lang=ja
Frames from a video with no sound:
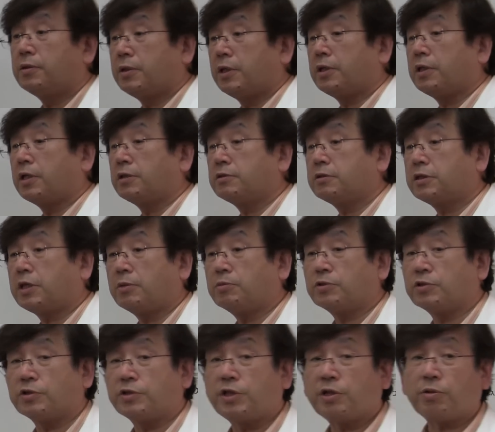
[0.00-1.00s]
で炭水化
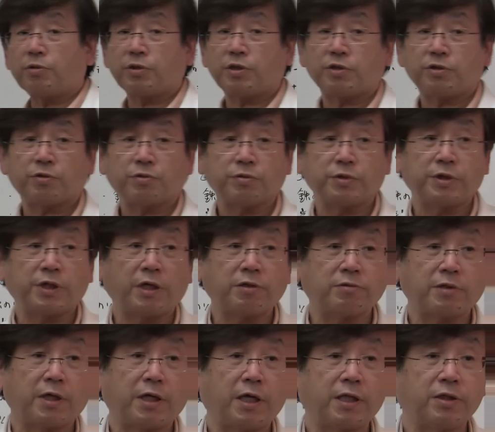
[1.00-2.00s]
物ゼロって食品あ
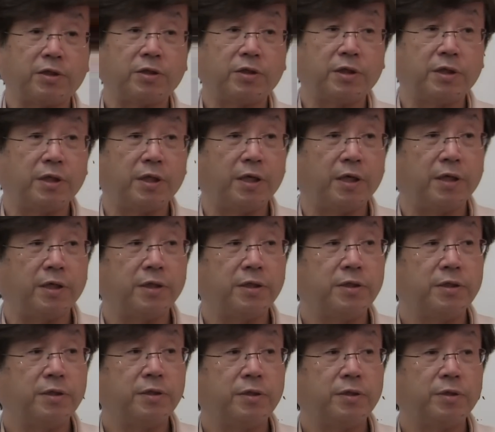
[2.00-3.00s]
るかなって
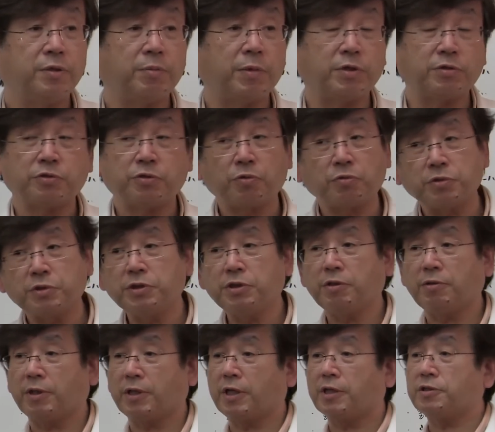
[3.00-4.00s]
まず食品
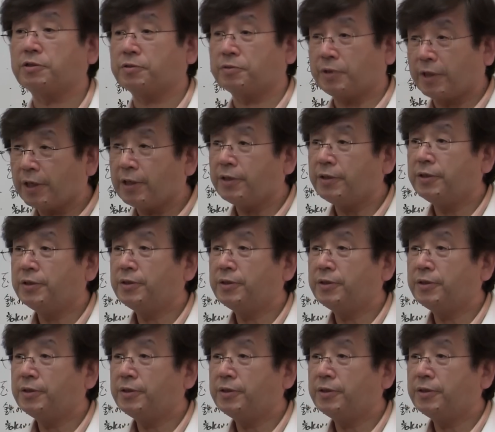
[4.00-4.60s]
ではないでしょうね。